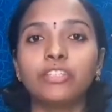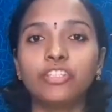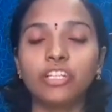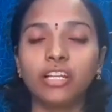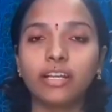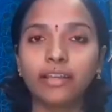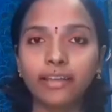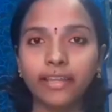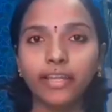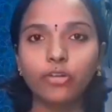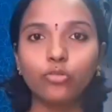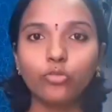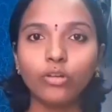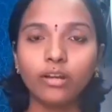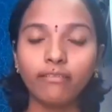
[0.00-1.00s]
జీలకర్ర
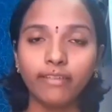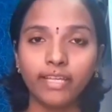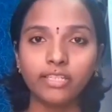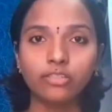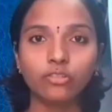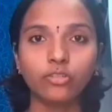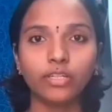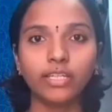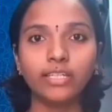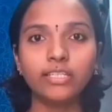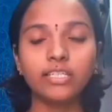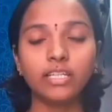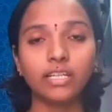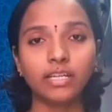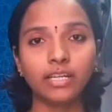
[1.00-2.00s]
ఎక్కువగా వేసుకొని
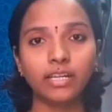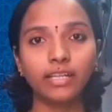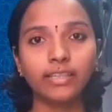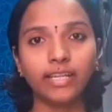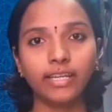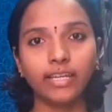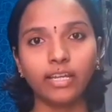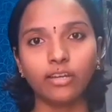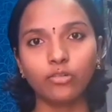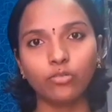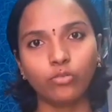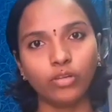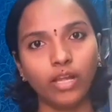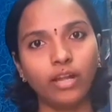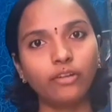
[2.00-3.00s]
జీలకర్ర ధనియాల
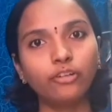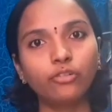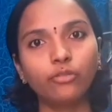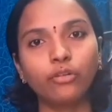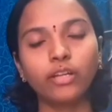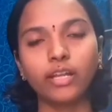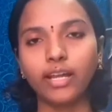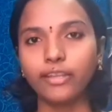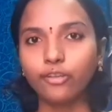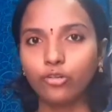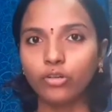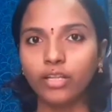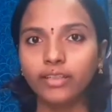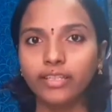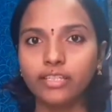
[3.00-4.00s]
కూర అంటూ ఉంటారు అది
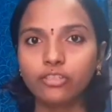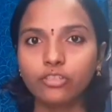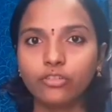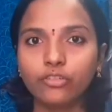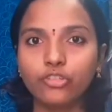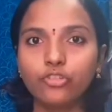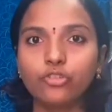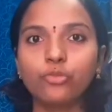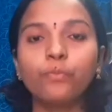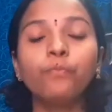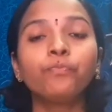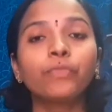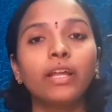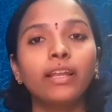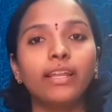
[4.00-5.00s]
కూడా తీసుకోవచ్చు
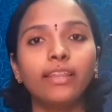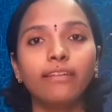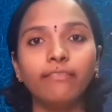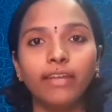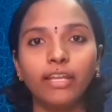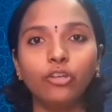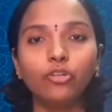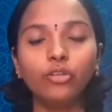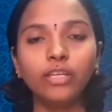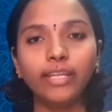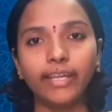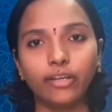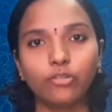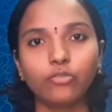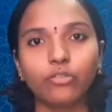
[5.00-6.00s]
లేదా
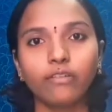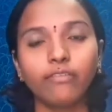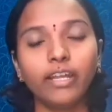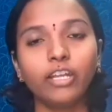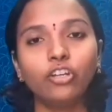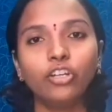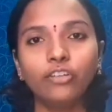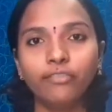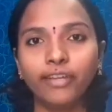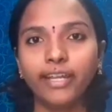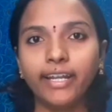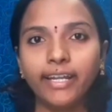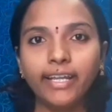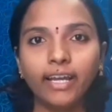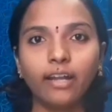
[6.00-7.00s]
వెల్లుల్లి ఎక్కువగా వెల్లుల్లి
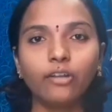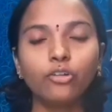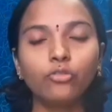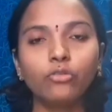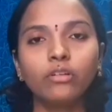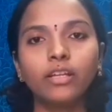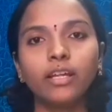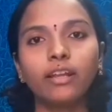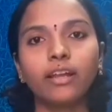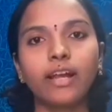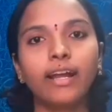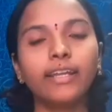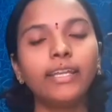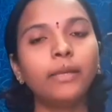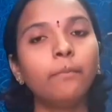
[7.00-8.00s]
వేడి అంటూ ఉంటారు
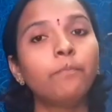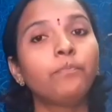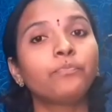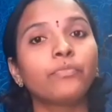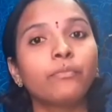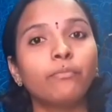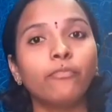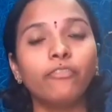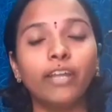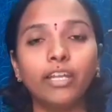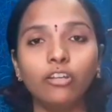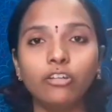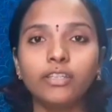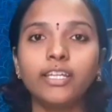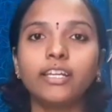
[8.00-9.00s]
కానీ
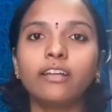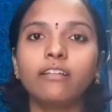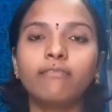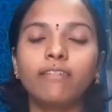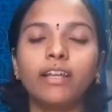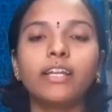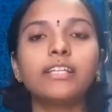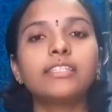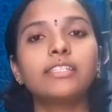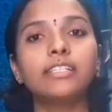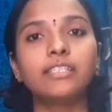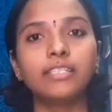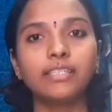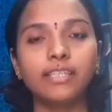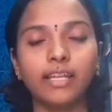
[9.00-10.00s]
వెల్లుల్లి తినడం వల్ల
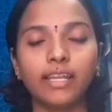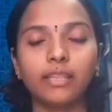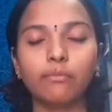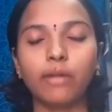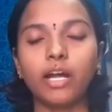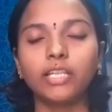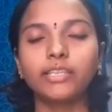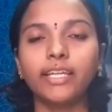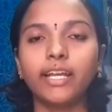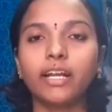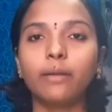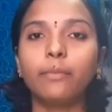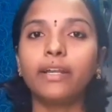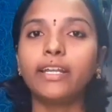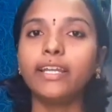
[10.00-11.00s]
స్టిచ్చెస్ అనేది మాంతాయి
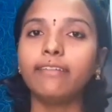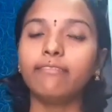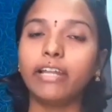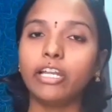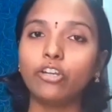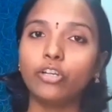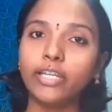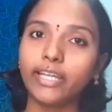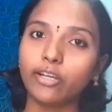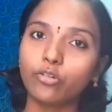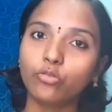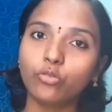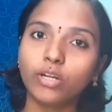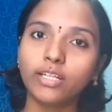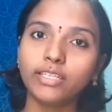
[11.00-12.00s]
కాబట్టి వెల్లుల్లి
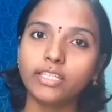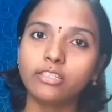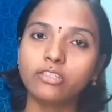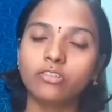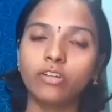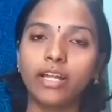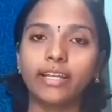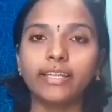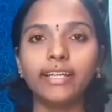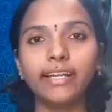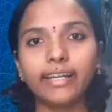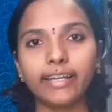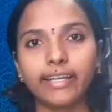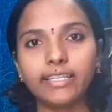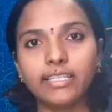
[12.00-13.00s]
ఎక్కువగా తీసుకోవడానికి
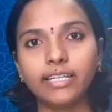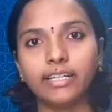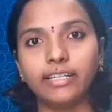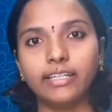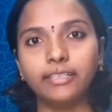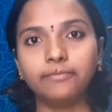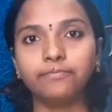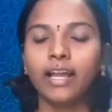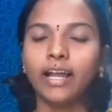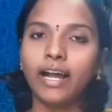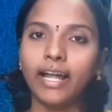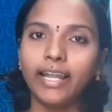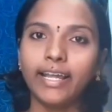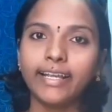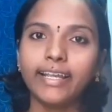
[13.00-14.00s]
ట్రై చేయండి
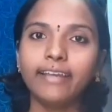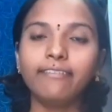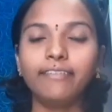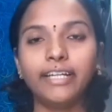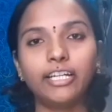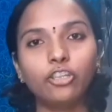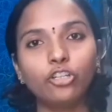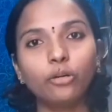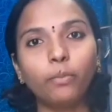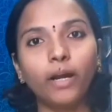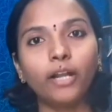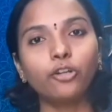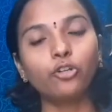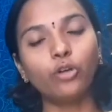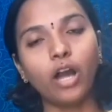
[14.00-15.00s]
అలాగే వీటితో
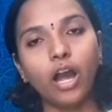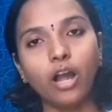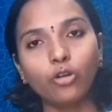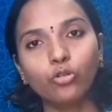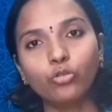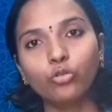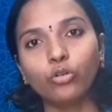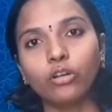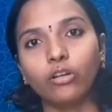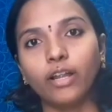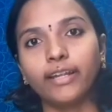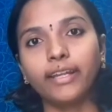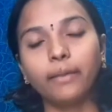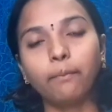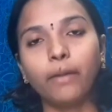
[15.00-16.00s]
పాటు
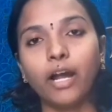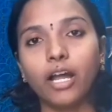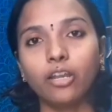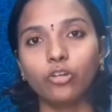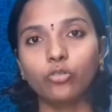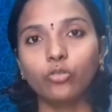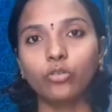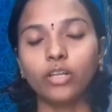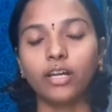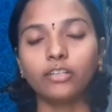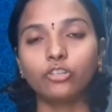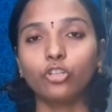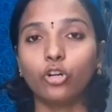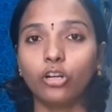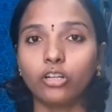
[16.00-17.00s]
ఆకుకూరలు అంటే పాలకూర
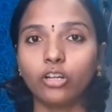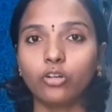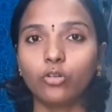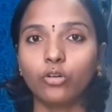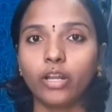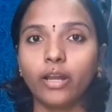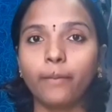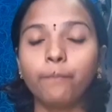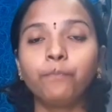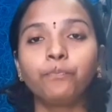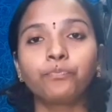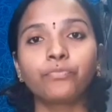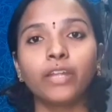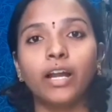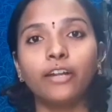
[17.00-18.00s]
తోటకూర
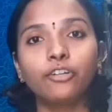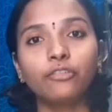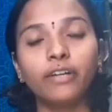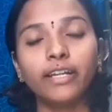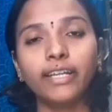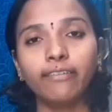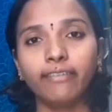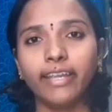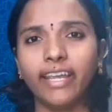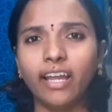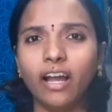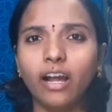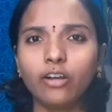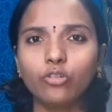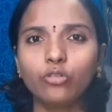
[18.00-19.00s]
అటువంటివి ఏ
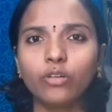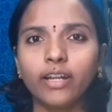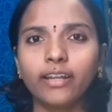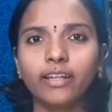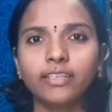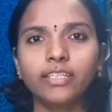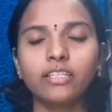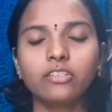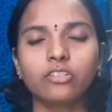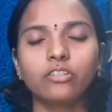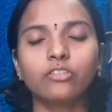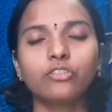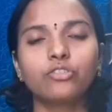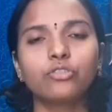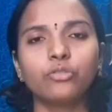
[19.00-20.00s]
ఆకుకూరన్నా
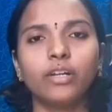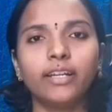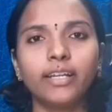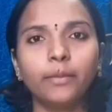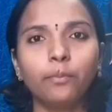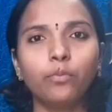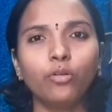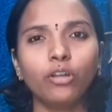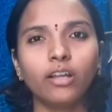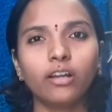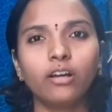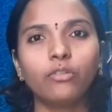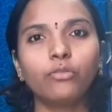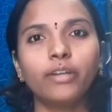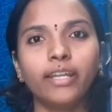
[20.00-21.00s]
తీసుకోవచ్చు అంటే
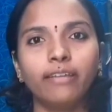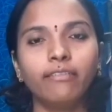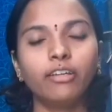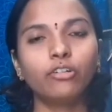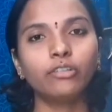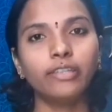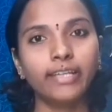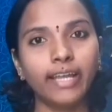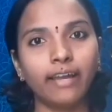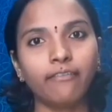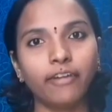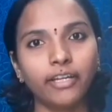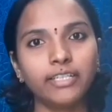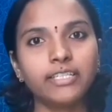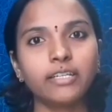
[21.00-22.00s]
పుల్లగా ఉండేవి కొద్దిగా
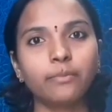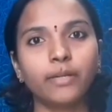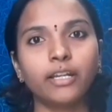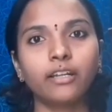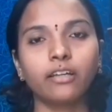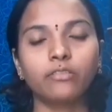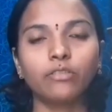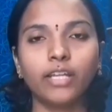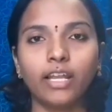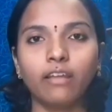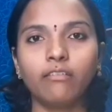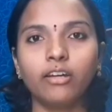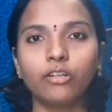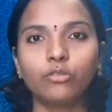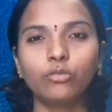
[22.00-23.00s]
అవాయిడ్ చేయమంటారు
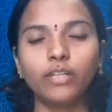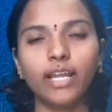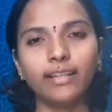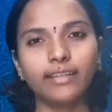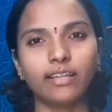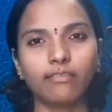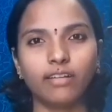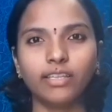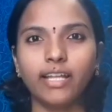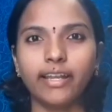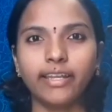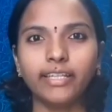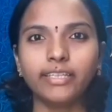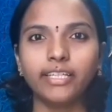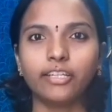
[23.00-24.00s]
నెల వరకు నెల తర్వాత
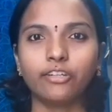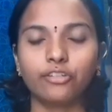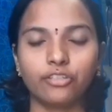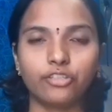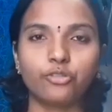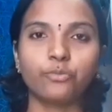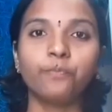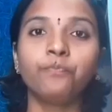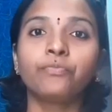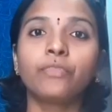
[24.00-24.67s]
అన్నీ తీయవచ్చు